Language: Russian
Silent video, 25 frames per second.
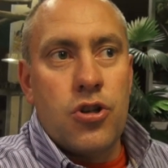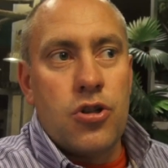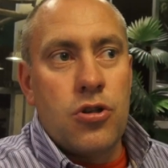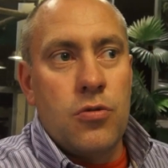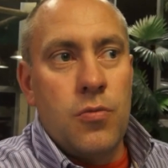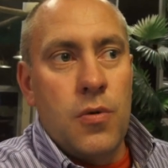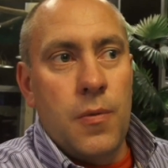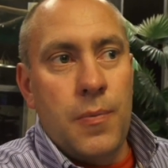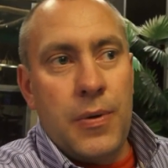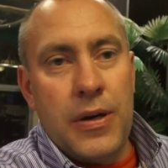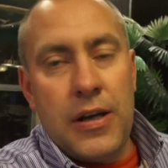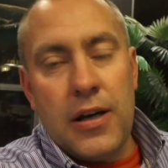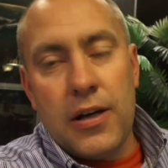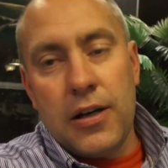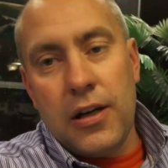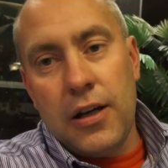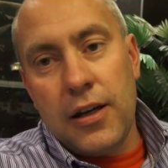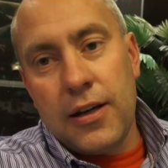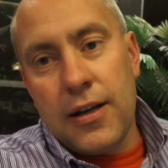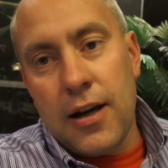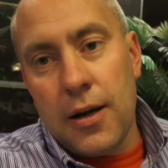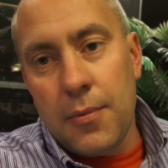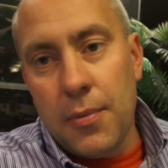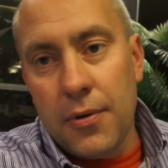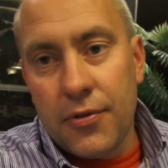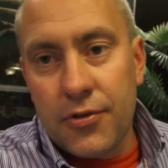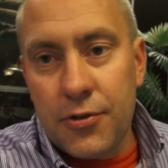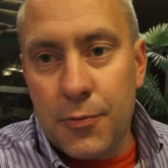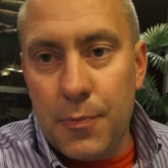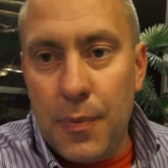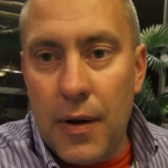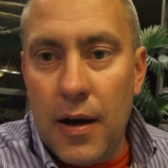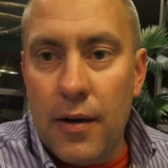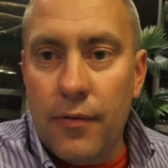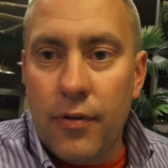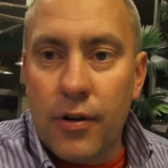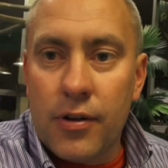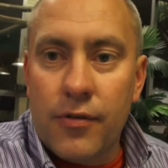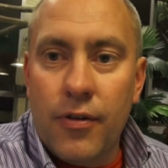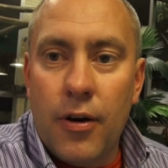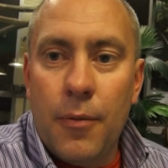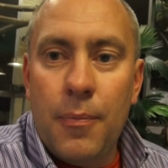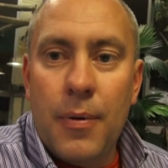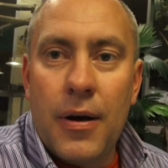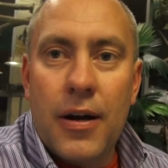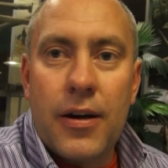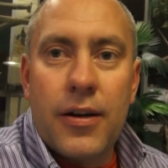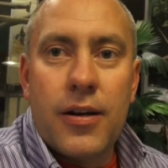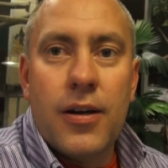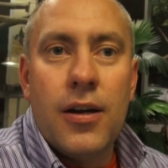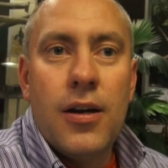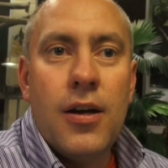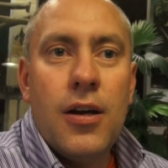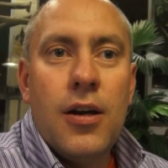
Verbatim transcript: что мы приехали как бы в спа, в аквапарк,